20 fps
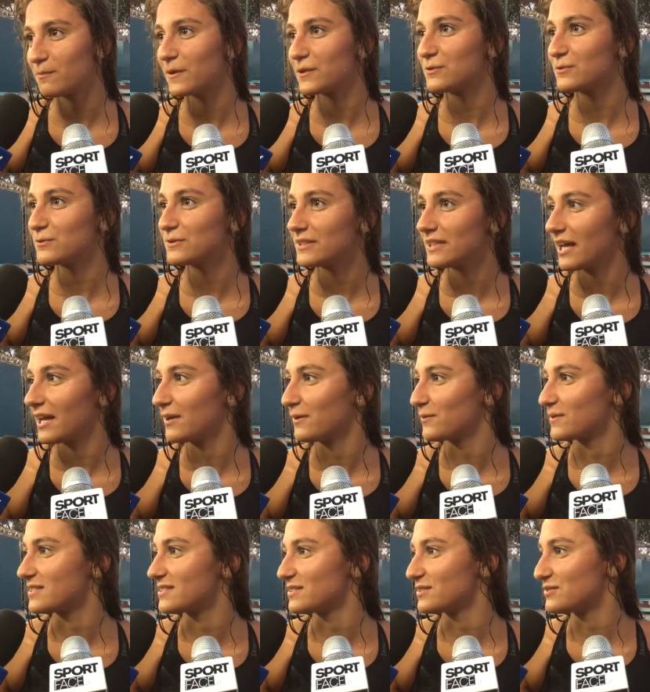battuta in
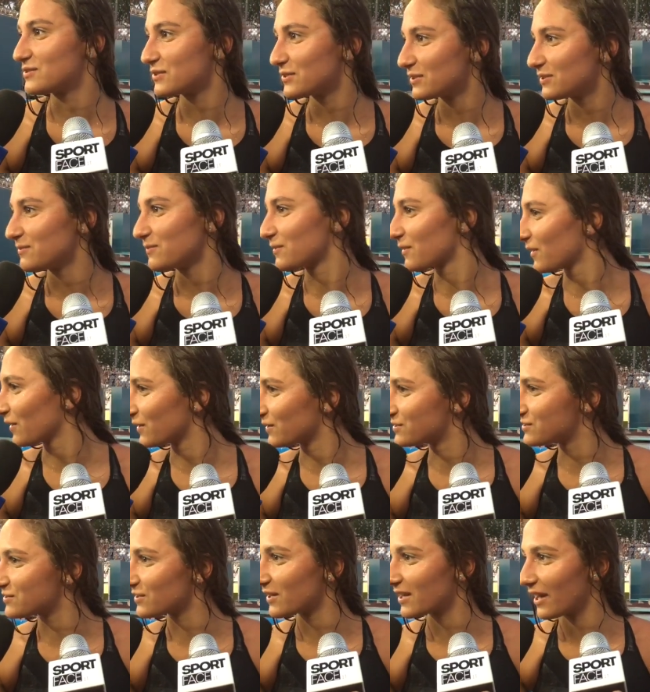questi giorni
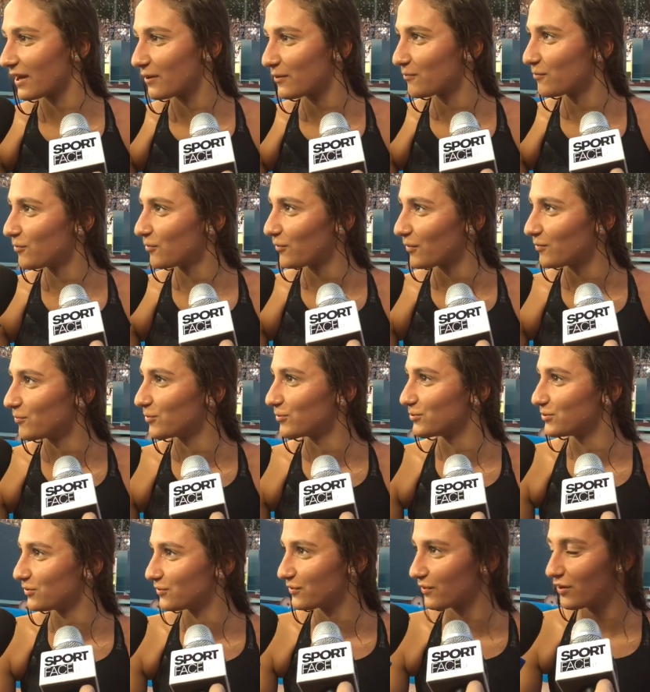però so che è comunque
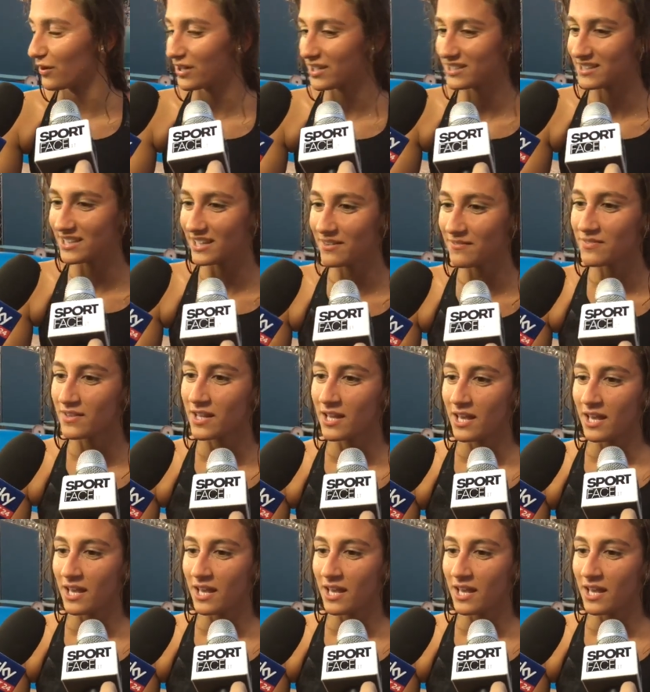molto forte